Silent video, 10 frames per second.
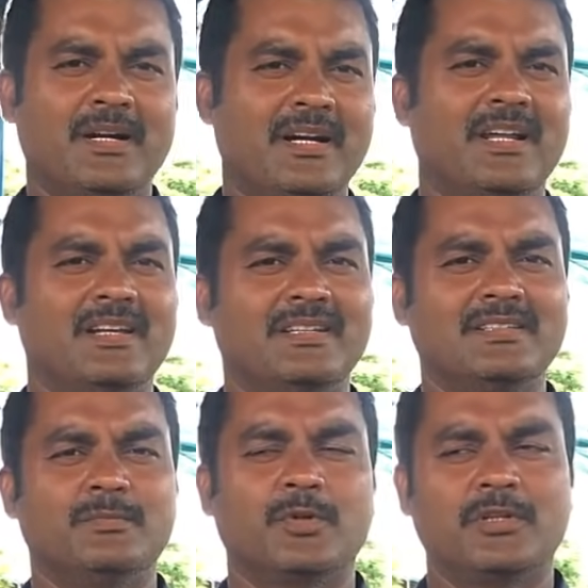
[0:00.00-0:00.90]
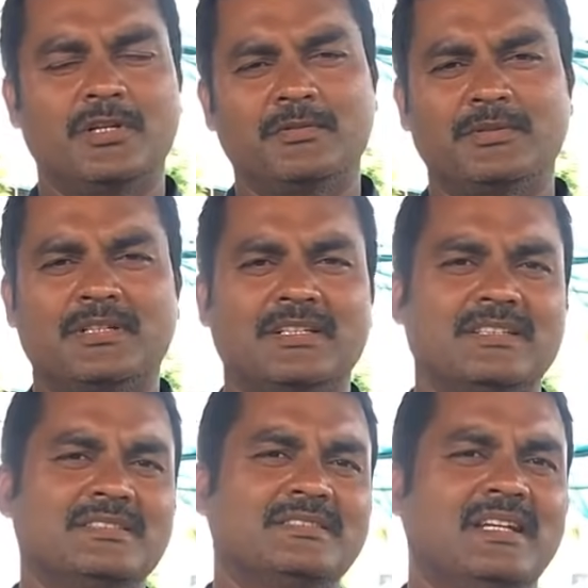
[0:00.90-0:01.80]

பண்ணால் நல்லது முதல் இடம் விட்டுருங்க